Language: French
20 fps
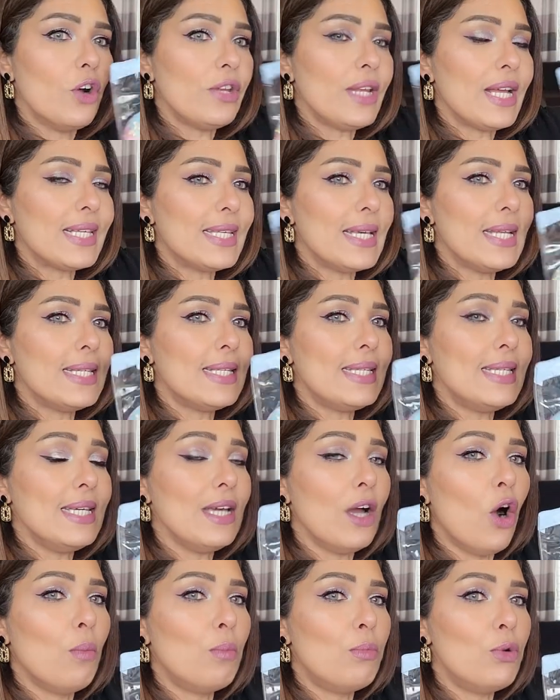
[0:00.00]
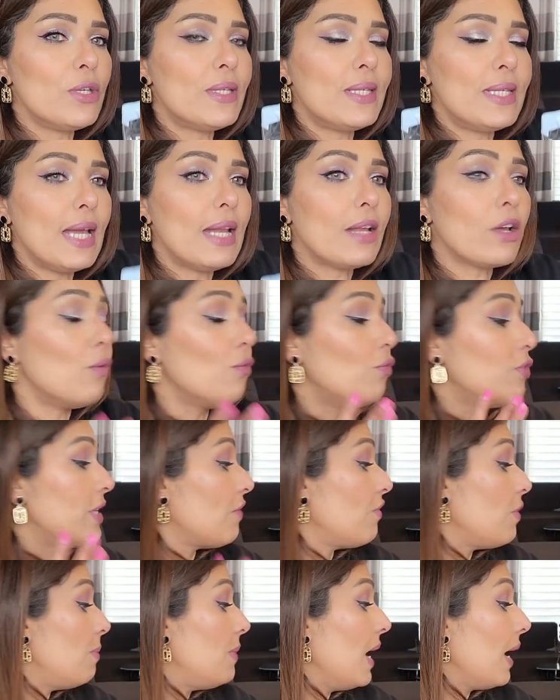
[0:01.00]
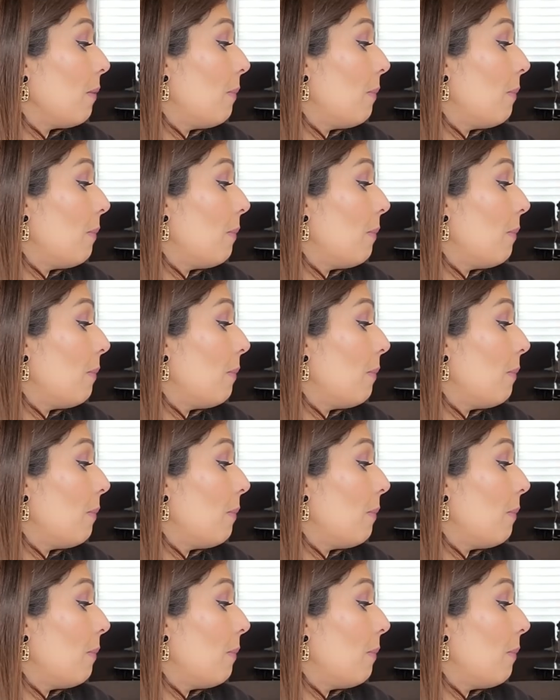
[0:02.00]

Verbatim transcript: on a celle-ci en bleu ciel, comme vous avez bien